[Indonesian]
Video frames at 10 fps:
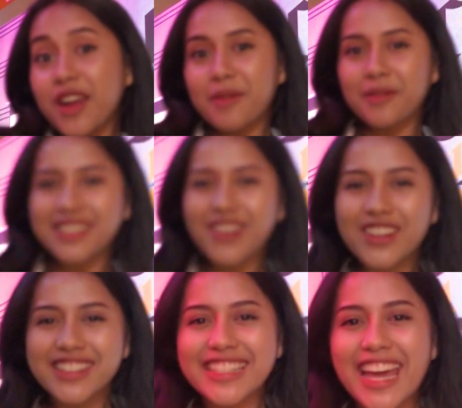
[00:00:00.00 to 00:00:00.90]
Baik pemirsa
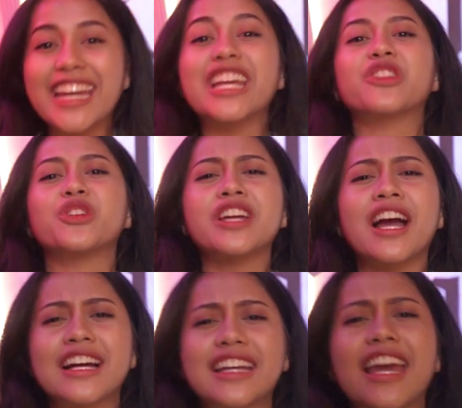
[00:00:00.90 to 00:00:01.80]
Oksigen, itu
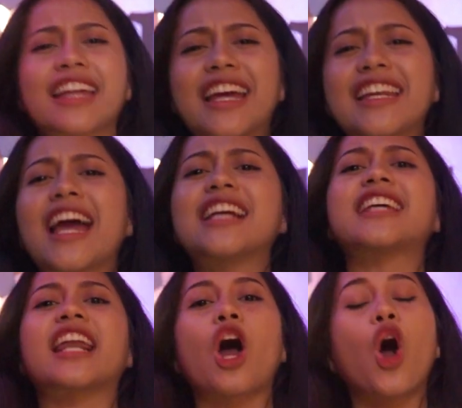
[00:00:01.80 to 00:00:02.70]
dia kegiatan di
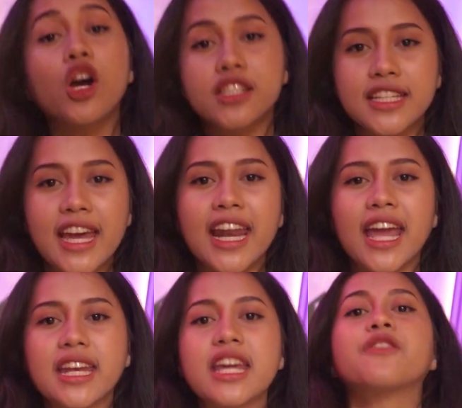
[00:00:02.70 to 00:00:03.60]
acara Oksigen
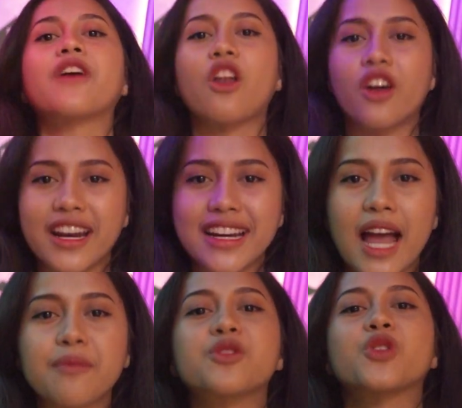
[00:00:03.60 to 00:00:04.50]
ID Valorant
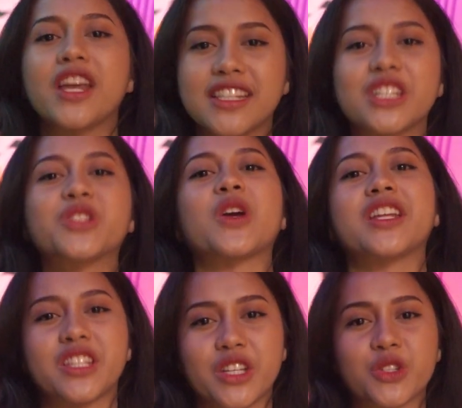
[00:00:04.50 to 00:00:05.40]
Cup 2022